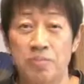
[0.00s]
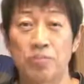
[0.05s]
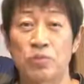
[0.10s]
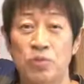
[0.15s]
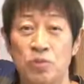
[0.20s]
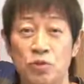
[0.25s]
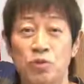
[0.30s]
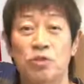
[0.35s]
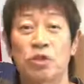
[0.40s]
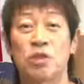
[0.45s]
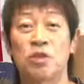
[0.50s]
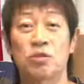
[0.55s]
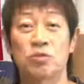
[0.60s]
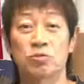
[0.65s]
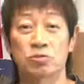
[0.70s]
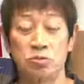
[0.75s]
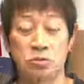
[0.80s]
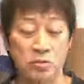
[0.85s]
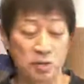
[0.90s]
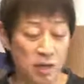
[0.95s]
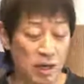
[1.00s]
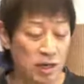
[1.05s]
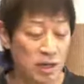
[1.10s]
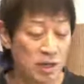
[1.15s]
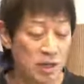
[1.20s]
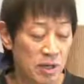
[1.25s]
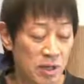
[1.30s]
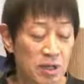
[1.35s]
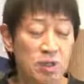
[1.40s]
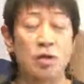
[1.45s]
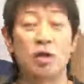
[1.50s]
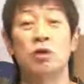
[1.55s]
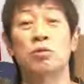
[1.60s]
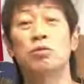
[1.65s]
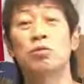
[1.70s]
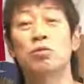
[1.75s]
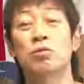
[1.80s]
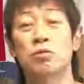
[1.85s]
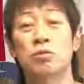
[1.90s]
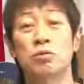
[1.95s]
残された言葉
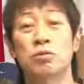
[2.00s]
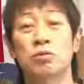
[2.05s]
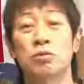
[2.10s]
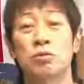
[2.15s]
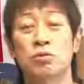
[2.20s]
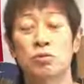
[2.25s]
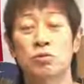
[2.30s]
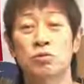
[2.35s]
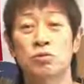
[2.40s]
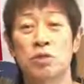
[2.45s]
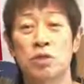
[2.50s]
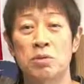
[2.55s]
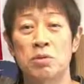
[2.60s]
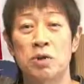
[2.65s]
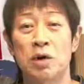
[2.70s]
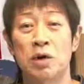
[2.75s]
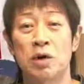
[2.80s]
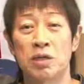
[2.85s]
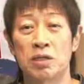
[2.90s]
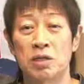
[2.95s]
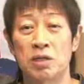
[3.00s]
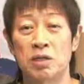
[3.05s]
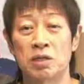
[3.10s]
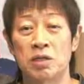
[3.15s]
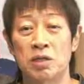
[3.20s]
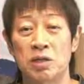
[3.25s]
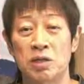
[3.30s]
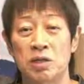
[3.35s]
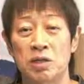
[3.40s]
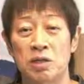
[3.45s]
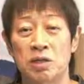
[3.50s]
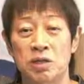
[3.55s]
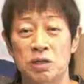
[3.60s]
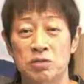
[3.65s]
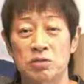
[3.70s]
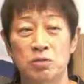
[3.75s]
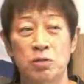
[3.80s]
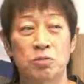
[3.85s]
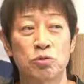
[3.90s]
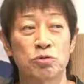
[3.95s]
ここもう本当に今、空手が
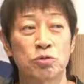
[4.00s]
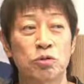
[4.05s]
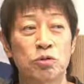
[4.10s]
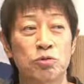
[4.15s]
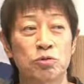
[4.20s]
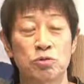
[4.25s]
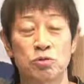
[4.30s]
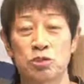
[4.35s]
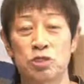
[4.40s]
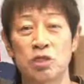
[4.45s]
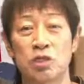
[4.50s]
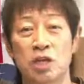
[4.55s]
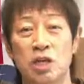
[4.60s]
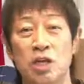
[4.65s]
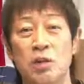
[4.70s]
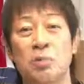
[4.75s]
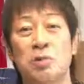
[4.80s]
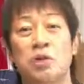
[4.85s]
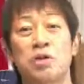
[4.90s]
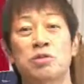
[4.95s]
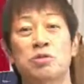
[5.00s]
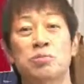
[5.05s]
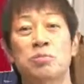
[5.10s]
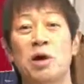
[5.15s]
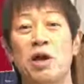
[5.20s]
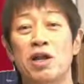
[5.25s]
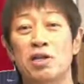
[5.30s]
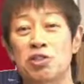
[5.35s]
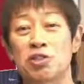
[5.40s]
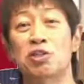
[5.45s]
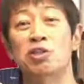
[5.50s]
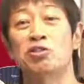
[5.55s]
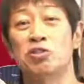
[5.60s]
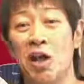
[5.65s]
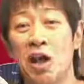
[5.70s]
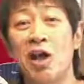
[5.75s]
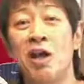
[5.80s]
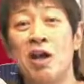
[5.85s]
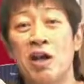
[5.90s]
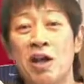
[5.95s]
それも取り戻しながらバランスバランスです
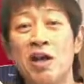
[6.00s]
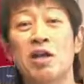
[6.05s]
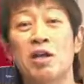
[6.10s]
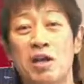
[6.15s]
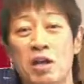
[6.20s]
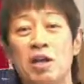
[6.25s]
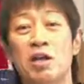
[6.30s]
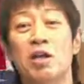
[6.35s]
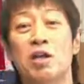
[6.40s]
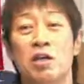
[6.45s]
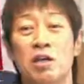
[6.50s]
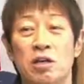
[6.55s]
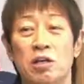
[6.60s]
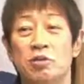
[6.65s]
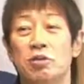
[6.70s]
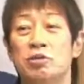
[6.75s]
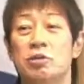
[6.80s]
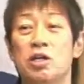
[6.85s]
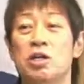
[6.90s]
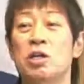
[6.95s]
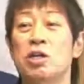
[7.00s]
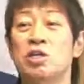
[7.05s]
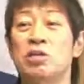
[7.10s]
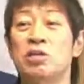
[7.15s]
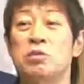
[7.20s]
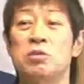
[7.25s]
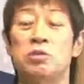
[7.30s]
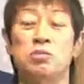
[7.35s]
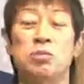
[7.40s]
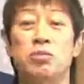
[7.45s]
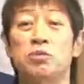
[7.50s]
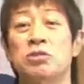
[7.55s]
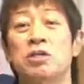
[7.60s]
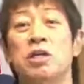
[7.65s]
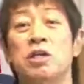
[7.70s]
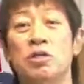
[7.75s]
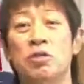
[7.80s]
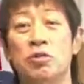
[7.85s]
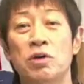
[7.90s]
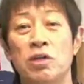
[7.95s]
ねねあの世界にスポーツが
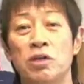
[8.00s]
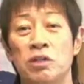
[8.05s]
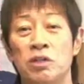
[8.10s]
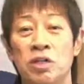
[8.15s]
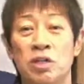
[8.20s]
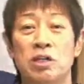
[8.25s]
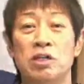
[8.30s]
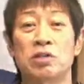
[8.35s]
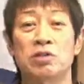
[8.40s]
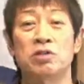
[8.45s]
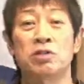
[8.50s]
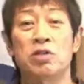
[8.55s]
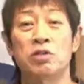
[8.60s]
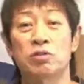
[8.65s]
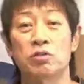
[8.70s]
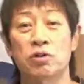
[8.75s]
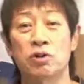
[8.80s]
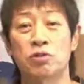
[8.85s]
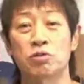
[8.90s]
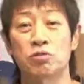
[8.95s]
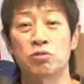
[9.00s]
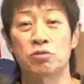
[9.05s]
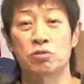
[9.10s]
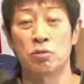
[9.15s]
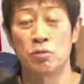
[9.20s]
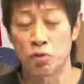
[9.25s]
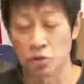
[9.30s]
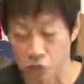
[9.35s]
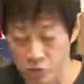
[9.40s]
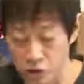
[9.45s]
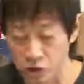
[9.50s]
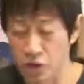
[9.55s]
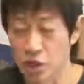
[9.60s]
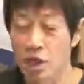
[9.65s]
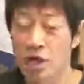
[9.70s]
広がって空手が広がることもよし